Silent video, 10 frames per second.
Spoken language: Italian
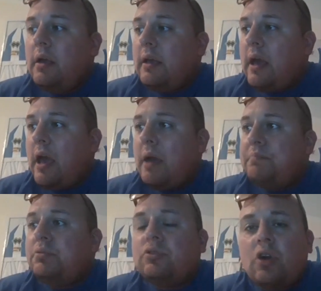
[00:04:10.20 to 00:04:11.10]
che
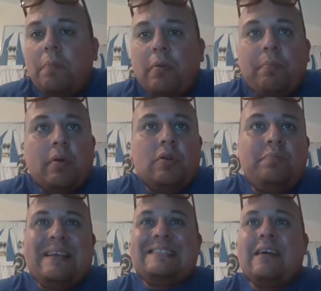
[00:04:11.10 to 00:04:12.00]
purtroppo il
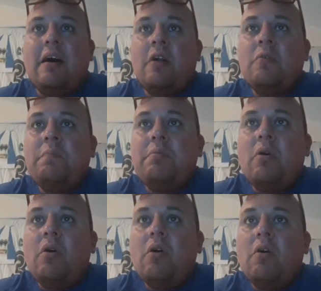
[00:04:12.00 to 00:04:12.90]
Pescara non
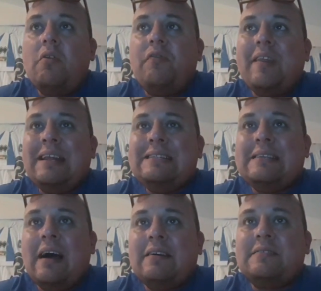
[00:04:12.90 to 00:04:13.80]
può
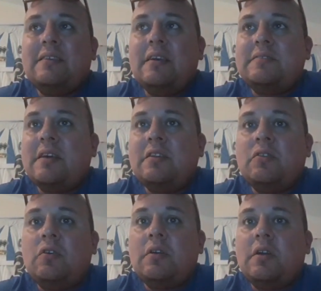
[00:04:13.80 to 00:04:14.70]
finanziarsi se
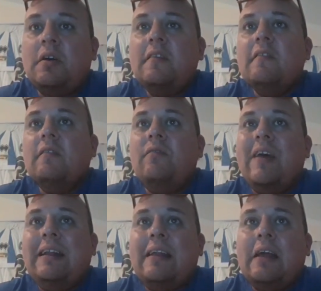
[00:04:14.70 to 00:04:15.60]
non
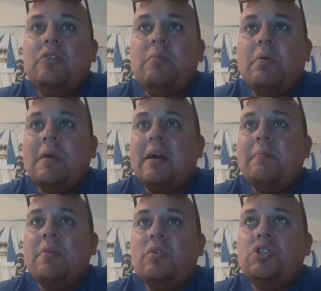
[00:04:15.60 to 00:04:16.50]
vendendo i propri
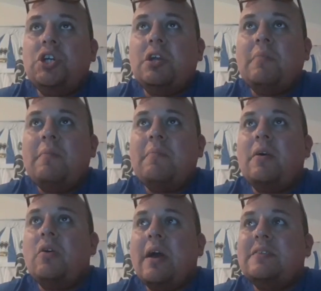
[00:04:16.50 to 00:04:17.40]
campioncini man
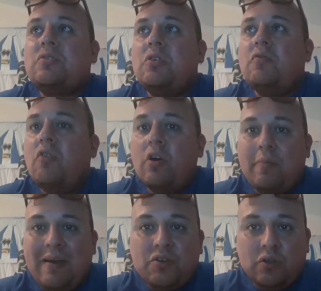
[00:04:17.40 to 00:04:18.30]
mano che escono fuori.
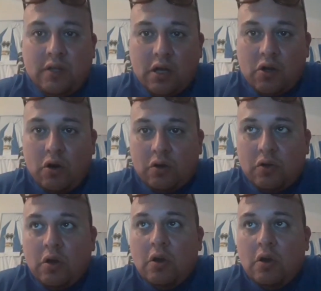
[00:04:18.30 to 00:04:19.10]
Ma io sono d'accordo,